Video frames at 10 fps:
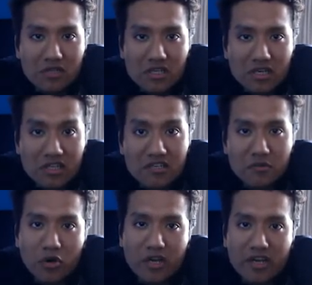llegar a
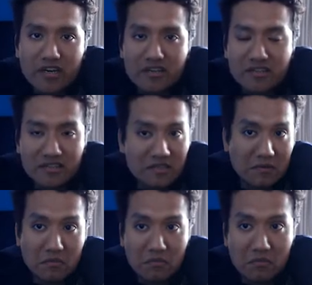desbloquear. Así que
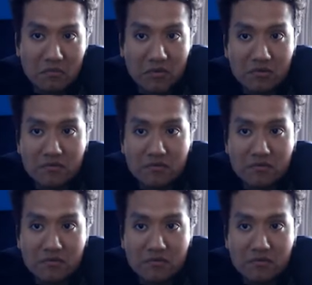vamos.